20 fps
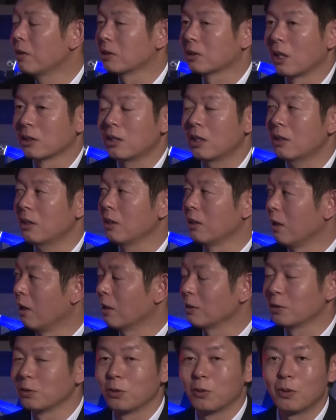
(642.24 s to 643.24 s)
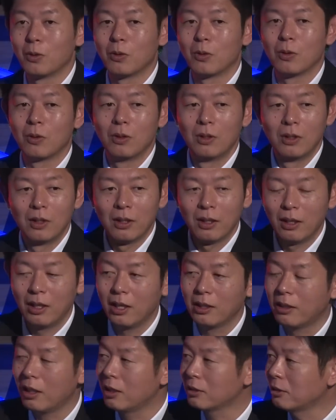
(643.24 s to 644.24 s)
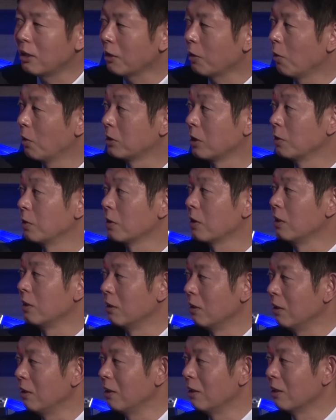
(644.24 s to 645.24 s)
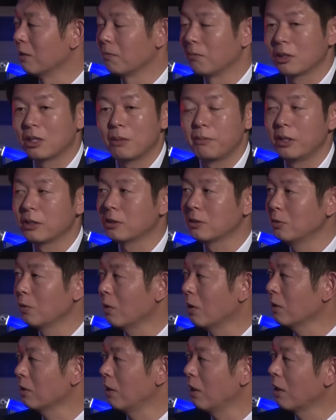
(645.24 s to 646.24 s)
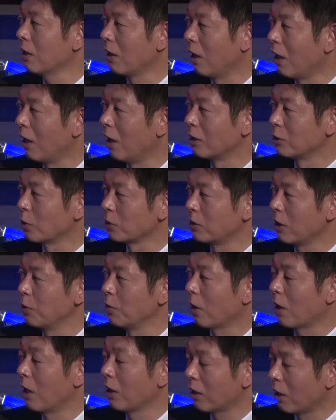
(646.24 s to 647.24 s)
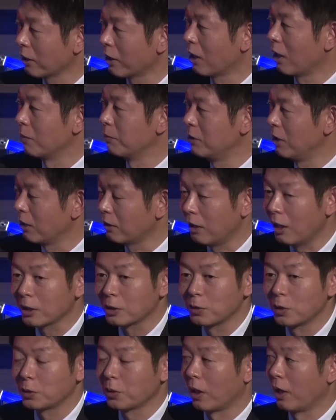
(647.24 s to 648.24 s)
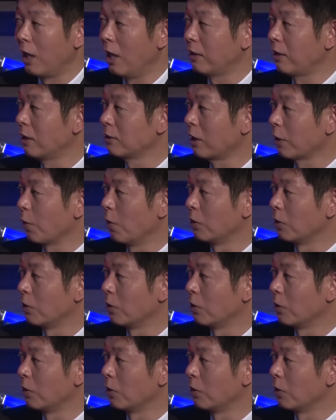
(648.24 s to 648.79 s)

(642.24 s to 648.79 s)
んですか、さっきねその閉店作業してる時にまた別の方が女性の影が見えてその人が閉店作